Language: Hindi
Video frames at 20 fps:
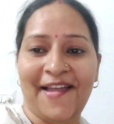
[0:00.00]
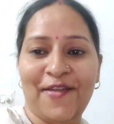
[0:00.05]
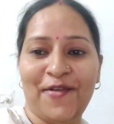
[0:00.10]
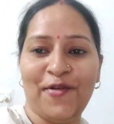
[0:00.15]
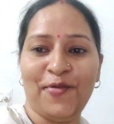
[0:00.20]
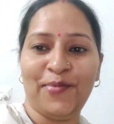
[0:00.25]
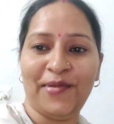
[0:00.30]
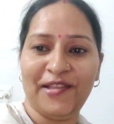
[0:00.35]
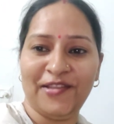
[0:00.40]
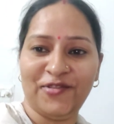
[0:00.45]
आई
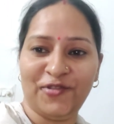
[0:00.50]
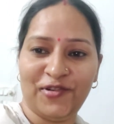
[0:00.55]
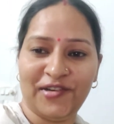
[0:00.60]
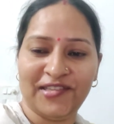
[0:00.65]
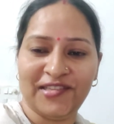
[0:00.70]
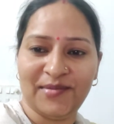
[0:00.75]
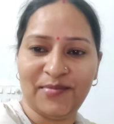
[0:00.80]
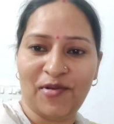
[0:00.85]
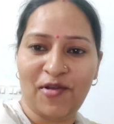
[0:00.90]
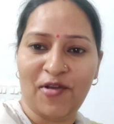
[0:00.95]
होप ये
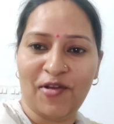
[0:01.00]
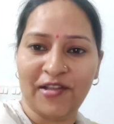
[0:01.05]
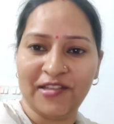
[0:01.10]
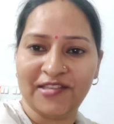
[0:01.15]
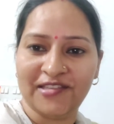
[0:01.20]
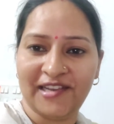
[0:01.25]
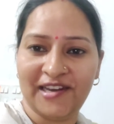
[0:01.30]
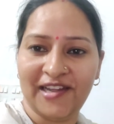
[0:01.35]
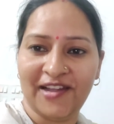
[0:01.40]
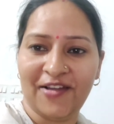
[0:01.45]
छोटा सा ब्लॉग
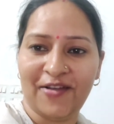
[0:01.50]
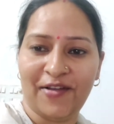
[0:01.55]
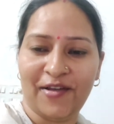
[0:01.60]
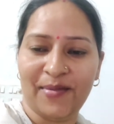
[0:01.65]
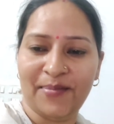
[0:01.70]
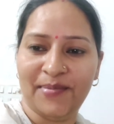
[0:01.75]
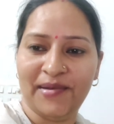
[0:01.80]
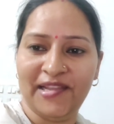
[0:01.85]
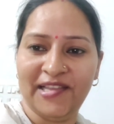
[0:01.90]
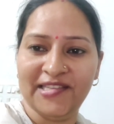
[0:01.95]
अच्छा लगा
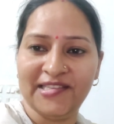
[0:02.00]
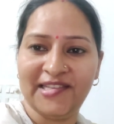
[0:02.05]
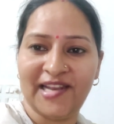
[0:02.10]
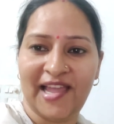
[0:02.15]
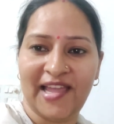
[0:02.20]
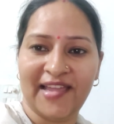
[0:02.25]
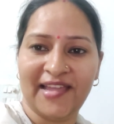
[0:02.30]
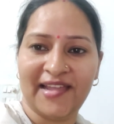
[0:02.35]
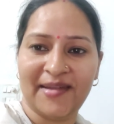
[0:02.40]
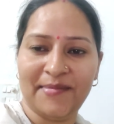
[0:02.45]
होगा प्लीज़
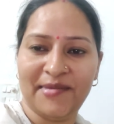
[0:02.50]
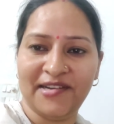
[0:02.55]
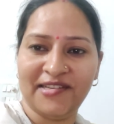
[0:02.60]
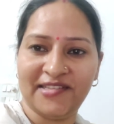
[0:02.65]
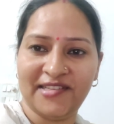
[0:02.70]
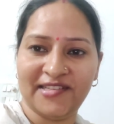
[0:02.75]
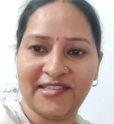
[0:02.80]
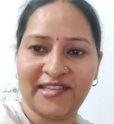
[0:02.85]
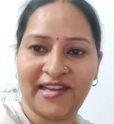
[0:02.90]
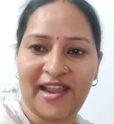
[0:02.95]
लाइक कमेंट
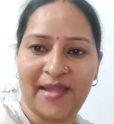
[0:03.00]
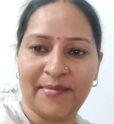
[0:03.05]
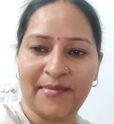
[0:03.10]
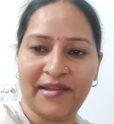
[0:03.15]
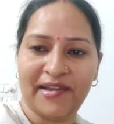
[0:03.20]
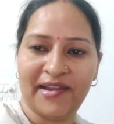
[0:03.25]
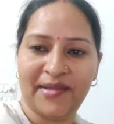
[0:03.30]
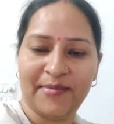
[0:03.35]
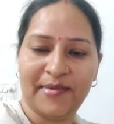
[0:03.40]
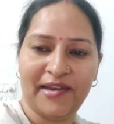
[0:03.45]
सब्सक्राइब
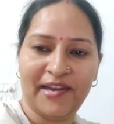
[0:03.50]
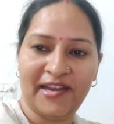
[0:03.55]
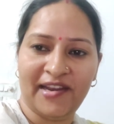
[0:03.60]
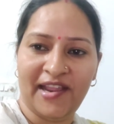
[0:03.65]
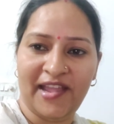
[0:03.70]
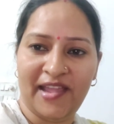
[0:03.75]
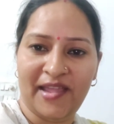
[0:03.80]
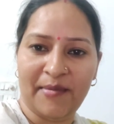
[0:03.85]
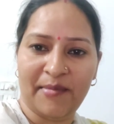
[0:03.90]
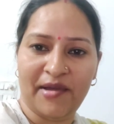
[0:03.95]
करें बने
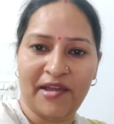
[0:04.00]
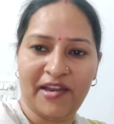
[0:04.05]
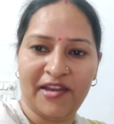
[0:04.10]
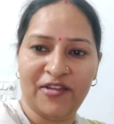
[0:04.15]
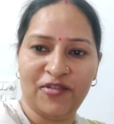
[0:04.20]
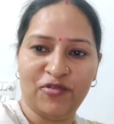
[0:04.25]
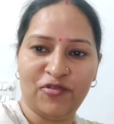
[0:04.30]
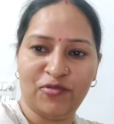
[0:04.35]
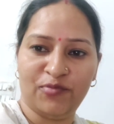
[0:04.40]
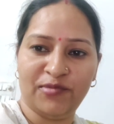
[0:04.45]
रहे हमारे
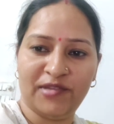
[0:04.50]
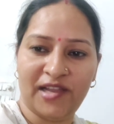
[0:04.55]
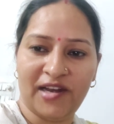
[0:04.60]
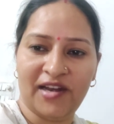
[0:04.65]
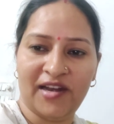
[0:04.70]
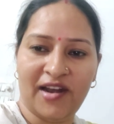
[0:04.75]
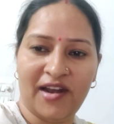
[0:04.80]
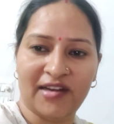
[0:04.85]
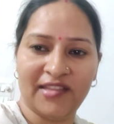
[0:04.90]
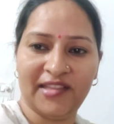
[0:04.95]
यूट्यूब
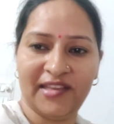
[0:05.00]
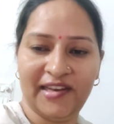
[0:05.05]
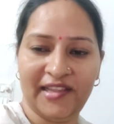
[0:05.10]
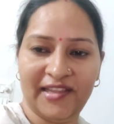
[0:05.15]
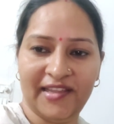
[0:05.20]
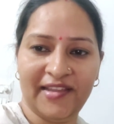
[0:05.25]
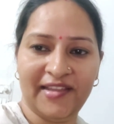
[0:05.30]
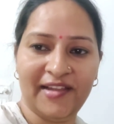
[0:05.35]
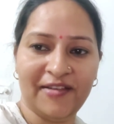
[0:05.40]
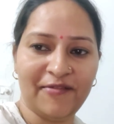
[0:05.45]
चैनल आरती ने
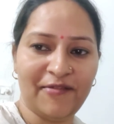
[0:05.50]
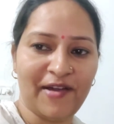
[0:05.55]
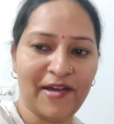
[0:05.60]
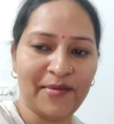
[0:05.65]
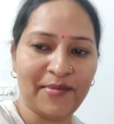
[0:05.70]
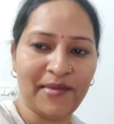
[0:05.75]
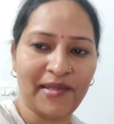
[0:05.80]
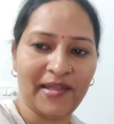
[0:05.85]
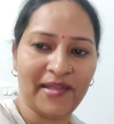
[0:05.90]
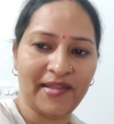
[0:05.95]
की
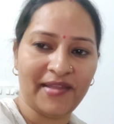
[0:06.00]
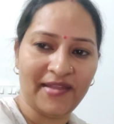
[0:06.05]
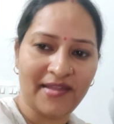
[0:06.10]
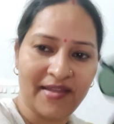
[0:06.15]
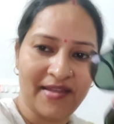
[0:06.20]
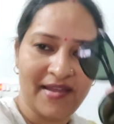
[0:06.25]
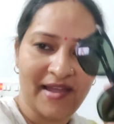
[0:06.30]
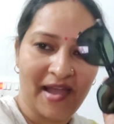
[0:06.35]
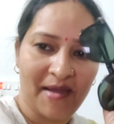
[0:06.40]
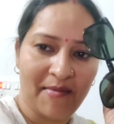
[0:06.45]
गंगवार में
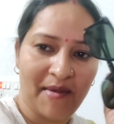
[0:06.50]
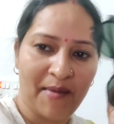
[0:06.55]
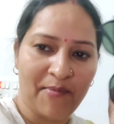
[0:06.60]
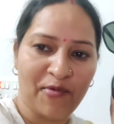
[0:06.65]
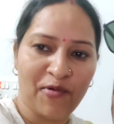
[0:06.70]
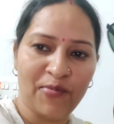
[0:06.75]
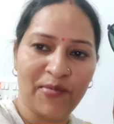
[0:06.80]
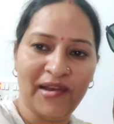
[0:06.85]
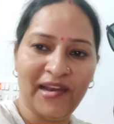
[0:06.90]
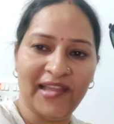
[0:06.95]
अब
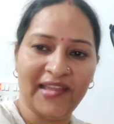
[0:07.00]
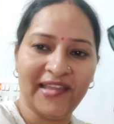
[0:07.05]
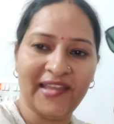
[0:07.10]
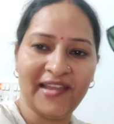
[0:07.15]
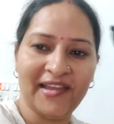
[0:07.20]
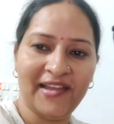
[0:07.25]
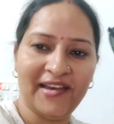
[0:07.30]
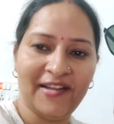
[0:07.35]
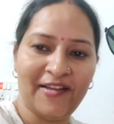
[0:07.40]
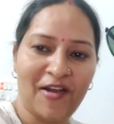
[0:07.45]
आपको
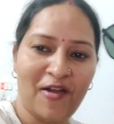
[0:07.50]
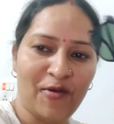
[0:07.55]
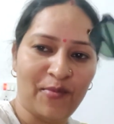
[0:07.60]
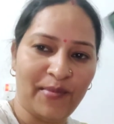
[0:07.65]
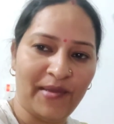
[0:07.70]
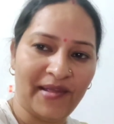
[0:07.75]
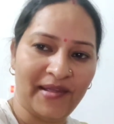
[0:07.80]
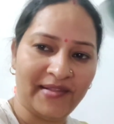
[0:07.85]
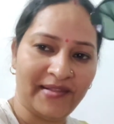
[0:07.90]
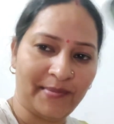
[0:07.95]
मिलेंगे कल गाँव
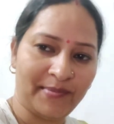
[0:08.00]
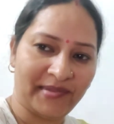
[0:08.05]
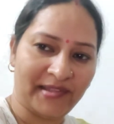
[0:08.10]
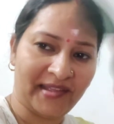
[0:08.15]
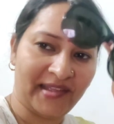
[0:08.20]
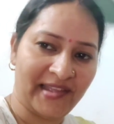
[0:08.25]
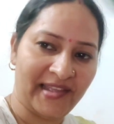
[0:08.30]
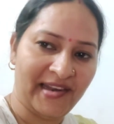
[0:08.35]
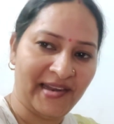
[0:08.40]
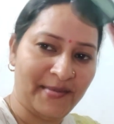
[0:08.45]
में तब
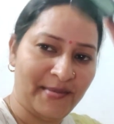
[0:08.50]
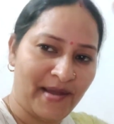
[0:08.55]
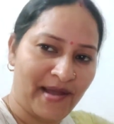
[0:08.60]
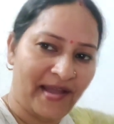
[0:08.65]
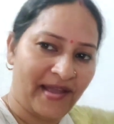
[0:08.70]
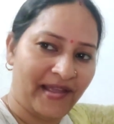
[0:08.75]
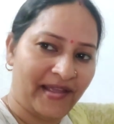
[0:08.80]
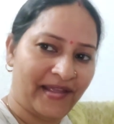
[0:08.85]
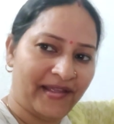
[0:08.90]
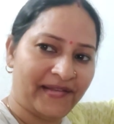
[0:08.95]
तक के लिए
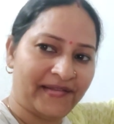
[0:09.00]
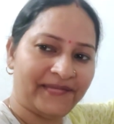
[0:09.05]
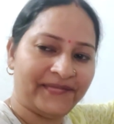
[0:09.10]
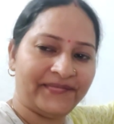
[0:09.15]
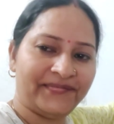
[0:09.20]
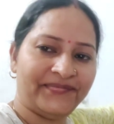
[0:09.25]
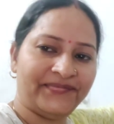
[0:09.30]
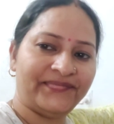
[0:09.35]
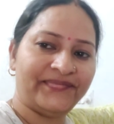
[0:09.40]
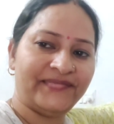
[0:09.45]
बाय
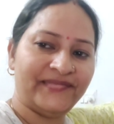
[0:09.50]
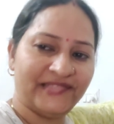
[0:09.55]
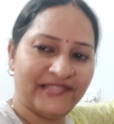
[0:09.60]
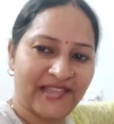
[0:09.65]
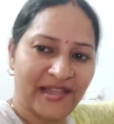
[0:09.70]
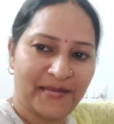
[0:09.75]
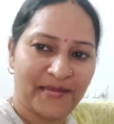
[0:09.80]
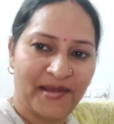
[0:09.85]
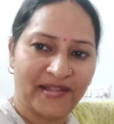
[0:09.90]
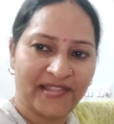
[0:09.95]

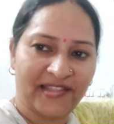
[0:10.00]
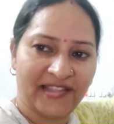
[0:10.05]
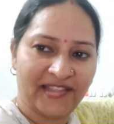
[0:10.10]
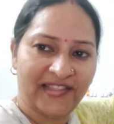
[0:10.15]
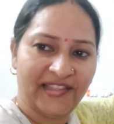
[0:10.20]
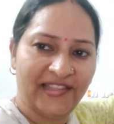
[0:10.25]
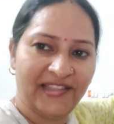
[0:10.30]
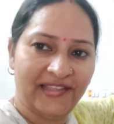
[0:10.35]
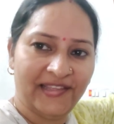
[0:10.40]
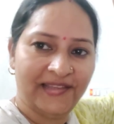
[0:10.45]
जय माता
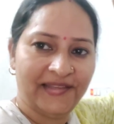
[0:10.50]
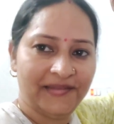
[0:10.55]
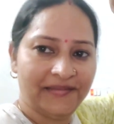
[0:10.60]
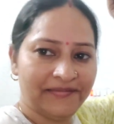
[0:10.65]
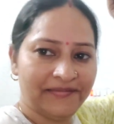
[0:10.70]
दी